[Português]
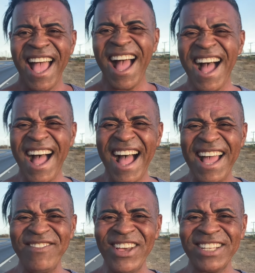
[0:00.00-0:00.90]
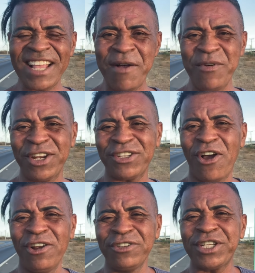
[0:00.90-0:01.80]
Ai, meus amores,
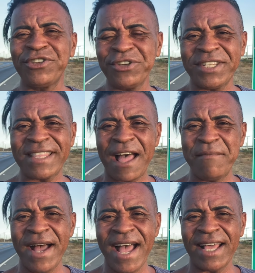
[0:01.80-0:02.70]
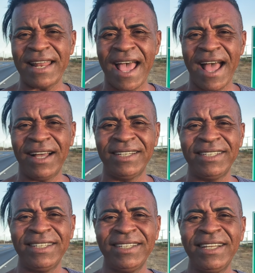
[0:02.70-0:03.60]
olha onde a gente está, mana.
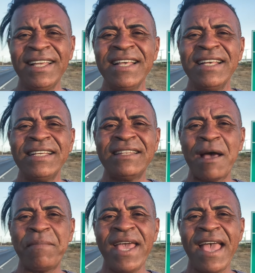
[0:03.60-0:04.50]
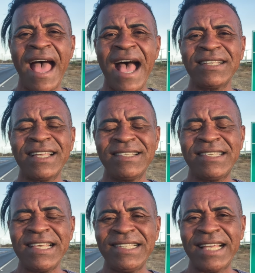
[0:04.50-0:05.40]
Na BA
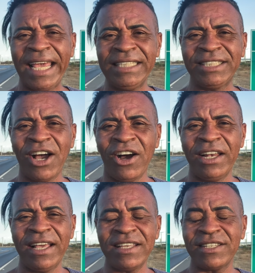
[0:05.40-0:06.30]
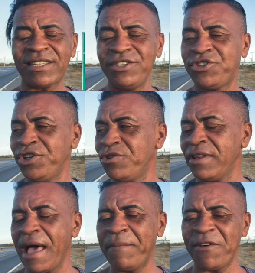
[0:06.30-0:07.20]
160, olha, sentido
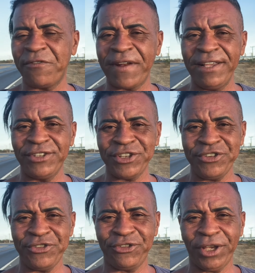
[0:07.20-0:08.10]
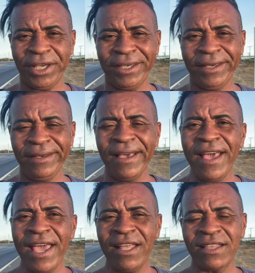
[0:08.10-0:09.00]
lá pra frente, que chique.
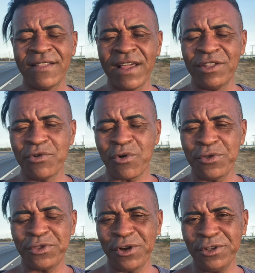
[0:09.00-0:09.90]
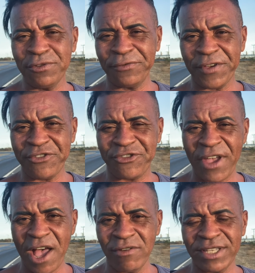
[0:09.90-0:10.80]
Entrando ali no contorno do
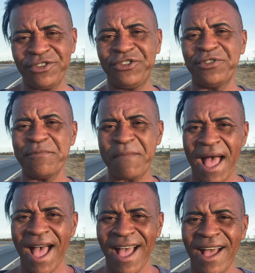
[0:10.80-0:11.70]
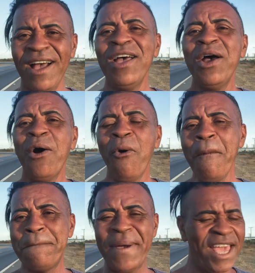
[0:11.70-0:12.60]
feijão, sentido barra. Um
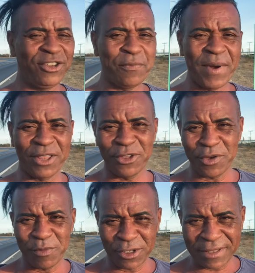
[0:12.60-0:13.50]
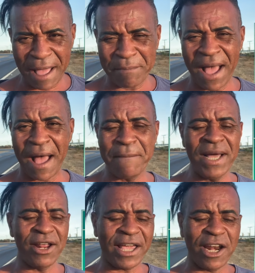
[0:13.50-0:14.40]
beijo para todo mundo da barra.
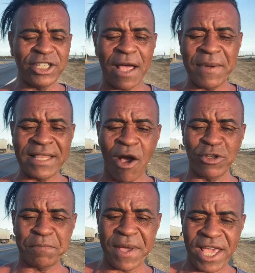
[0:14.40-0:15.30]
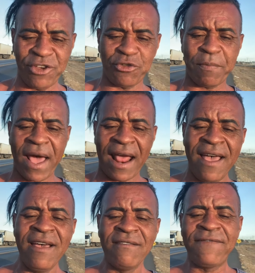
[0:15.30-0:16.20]
Mano, eu quero já mandar os beijos para
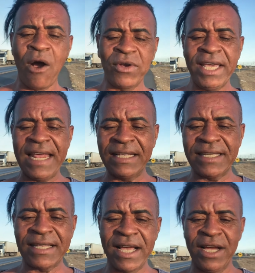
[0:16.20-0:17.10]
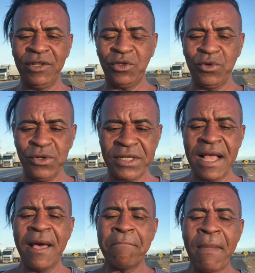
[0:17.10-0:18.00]
Valquíria Santos,
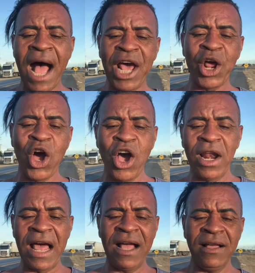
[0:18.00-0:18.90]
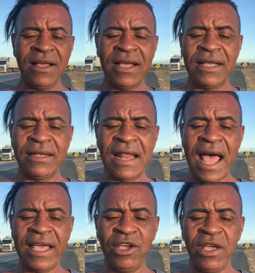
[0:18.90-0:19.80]
Marola,
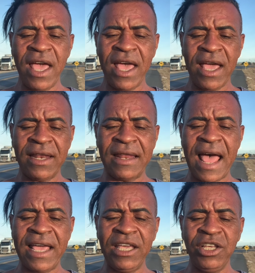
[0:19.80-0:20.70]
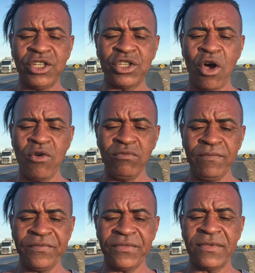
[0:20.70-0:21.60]
Naí, é, Naíson,
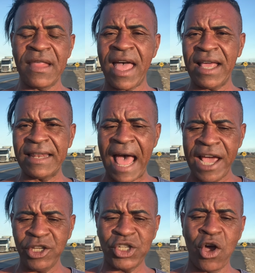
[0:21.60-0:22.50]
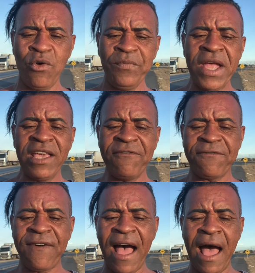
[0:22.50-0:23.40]
é, Naison e
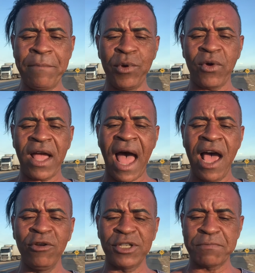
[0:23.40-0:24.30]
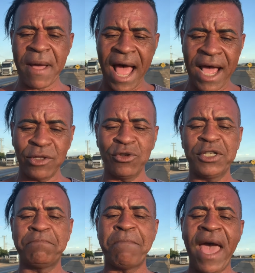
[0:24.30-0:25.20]
Fábio, Carlos
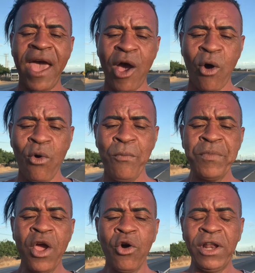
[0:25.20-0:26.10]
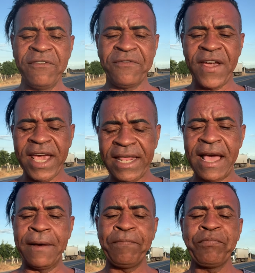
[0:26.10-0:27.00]
Matos, Bel,
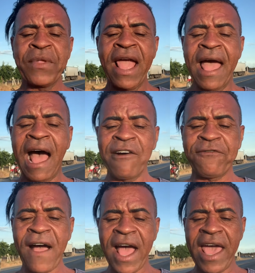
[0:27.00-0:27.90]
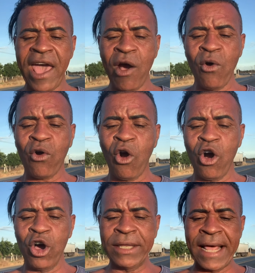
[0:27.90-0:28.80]
Oliveira, Rafael,
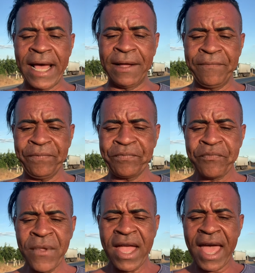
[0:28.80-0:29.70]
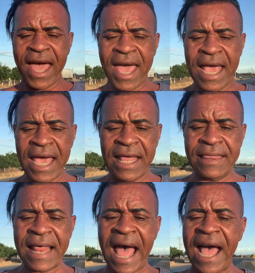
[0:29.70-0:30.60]
Conan é,
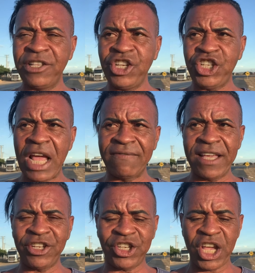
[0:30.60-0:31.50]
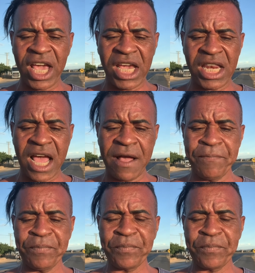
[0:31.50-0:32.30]
Nádia Teixeira,